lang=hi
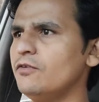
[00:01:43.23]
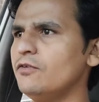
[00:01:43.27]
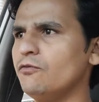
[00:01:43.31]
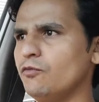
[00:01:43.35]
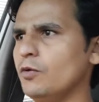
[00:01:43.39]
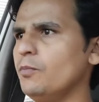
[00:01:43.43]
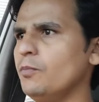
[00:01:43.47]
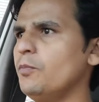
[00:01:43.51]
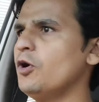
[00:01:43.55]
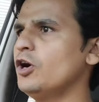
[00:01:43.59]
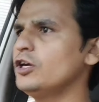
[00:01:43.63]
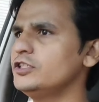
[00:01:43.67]

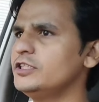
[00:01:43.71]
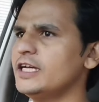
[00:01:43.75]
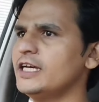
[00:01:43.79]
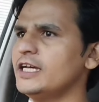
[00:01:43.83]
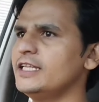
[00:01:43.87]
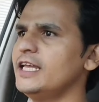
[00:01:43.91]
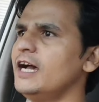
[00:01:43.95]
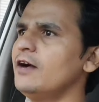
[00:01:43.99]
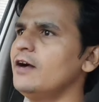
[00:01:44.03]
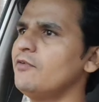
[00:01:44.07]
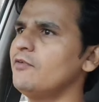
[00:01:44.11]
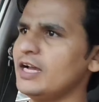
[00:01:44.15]
वो बहुत
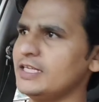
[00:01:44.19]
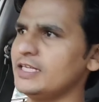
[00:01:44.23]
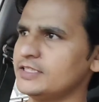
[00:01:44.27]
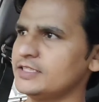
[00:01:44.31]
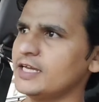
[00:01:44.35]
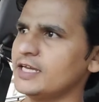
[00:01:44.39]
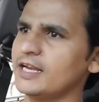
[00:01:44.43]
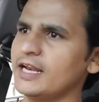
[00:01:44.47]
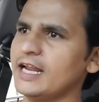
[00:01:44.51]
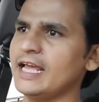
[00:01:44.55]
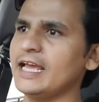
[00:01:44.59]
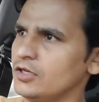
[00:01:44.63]
ज़्यादा आवाज़
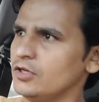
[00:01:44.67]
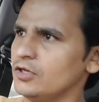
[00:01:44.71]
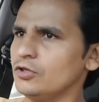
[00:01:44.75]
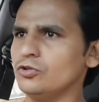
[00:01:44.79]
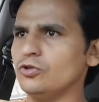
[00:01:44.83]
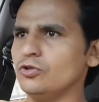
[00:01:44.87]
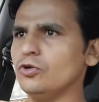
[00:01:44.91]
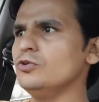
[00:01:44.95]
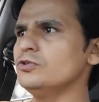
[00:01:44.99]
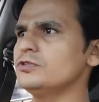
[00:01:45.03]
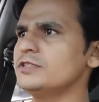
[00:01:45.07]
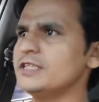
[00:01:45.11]
कर रहा है
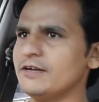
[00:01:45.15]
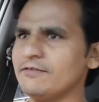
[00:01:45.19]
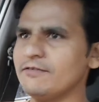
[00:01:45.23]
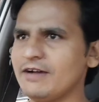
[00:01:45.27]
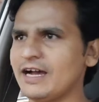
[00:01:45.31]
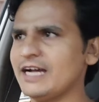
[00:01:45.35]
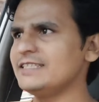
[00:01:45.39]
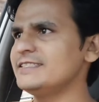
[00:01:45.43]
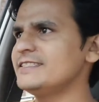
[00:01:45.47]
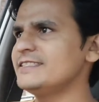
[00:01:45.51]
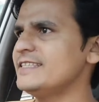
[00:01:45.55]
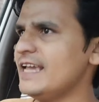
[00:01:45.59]
तो उस
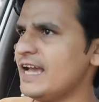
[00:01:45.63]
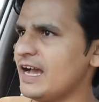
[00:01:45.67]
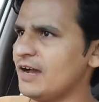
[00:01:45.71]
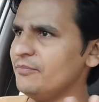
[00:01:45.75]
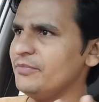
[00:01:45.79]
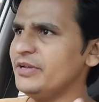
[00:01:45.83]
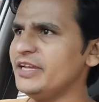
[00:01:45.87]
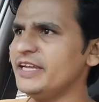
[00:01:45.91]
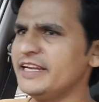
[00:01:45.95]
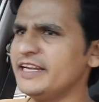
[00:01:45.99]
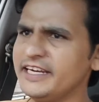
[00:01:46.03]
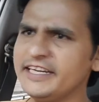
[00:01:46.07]
आवाज़ से
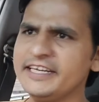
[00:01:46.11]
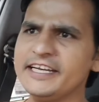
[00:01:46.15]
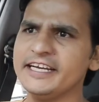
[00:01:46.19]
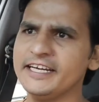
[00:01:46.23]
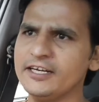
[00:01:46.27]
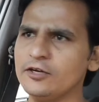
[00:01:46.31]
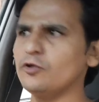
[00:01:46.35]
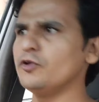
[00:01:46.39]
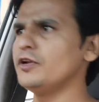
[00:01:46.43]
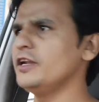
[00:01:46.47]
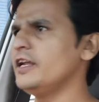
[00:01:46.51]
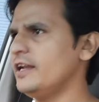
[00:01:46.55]
हम
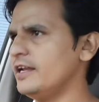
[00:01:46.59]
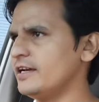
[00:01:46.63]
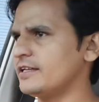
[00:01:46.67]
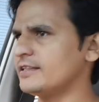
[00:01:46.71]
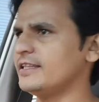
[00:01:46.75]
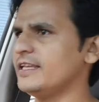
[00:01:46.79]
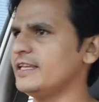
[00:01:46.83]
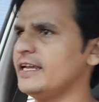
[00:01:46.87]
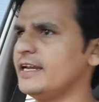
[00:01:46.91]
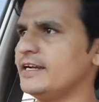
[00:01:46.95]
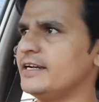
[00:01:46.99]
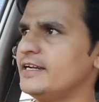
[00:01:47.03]
इरीटेट होने
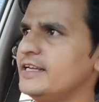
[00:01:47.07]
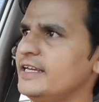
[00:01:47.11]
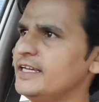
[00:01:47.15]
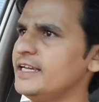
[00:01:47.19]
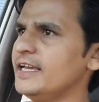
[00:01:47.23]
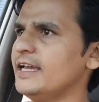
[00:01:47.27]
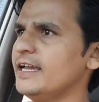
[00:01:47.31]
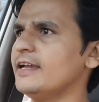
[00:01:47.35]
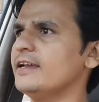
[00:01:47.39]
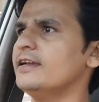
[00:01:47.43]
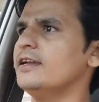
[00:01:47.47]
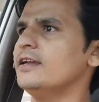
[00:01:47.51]
लगते हैं
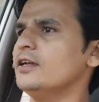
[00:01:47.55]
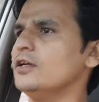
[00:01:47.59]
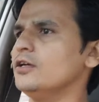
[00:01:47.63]
ठीक है